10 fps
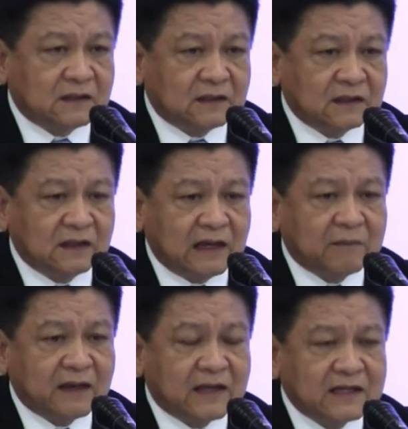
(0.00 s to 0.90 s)
คือแอป
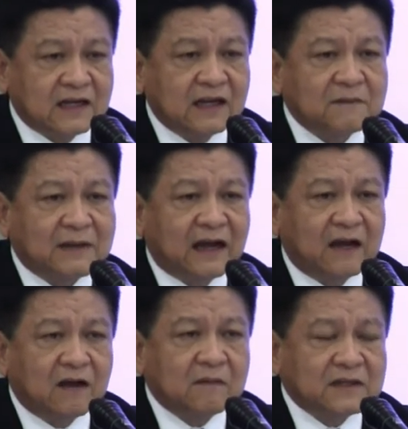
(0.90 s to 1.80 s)
พลิเคชันที่เข้ามา
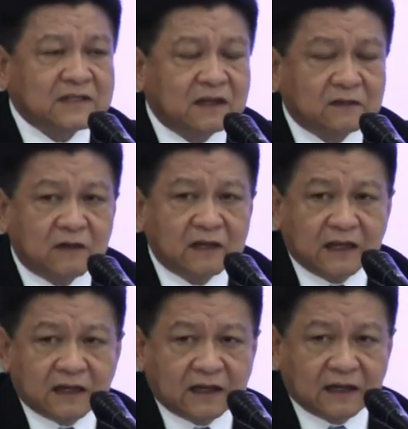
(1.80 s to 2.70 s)
เชิงธุร
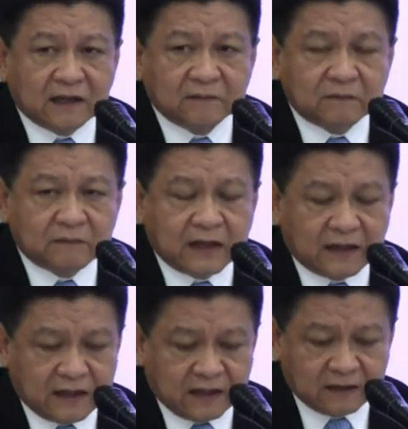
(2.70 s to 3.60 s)
กิจนะครับแม้
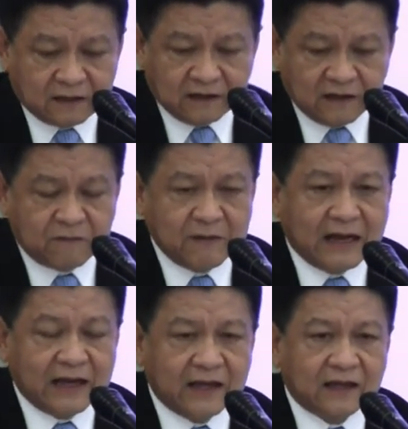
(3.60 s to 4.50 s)
กระทั่ง
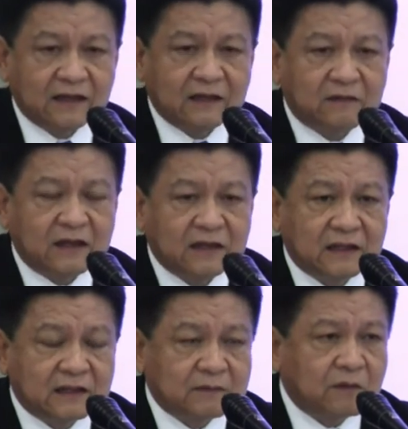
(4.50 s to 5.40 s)
FBI เองหรือว่า
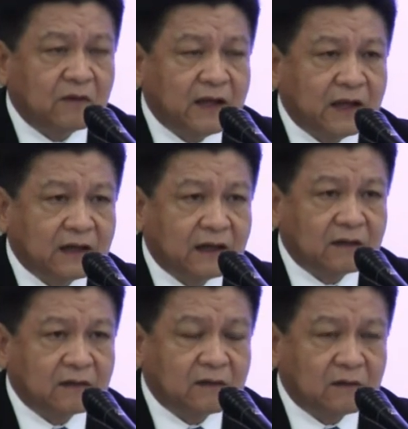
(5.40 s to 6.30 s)
Interpol เองเนี่ย
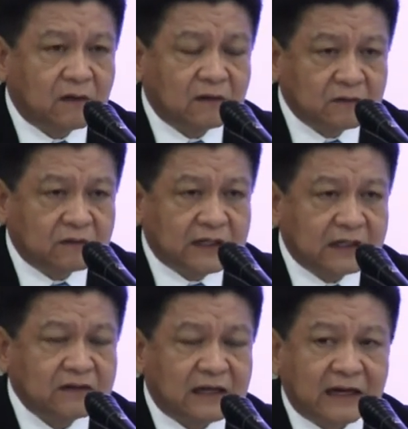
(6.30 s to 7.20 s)
ก็ต้อง treat
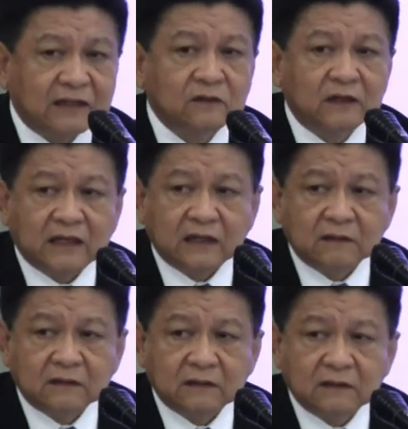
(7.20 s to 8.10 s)
เขาอย่างนักธุรกิจ
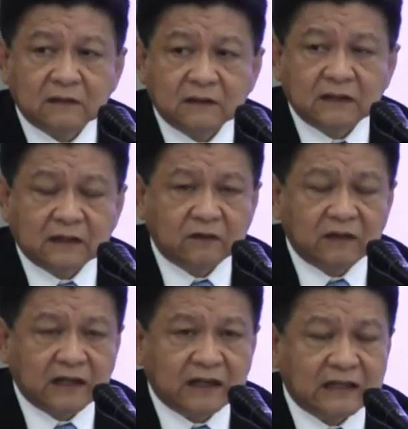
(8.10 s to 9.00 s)
คือนักธุร
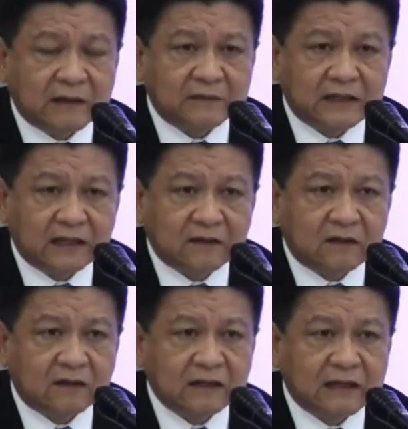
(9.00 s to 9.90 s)
กิจในต่างประเทศก็
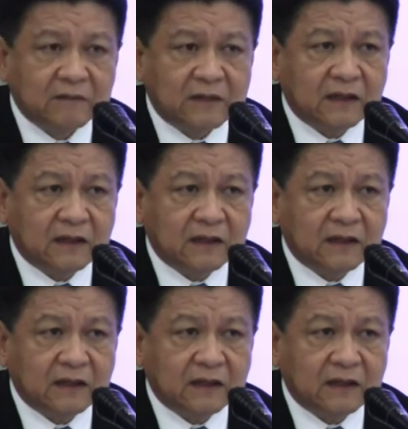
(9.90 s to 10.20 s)
ค่อนข้าง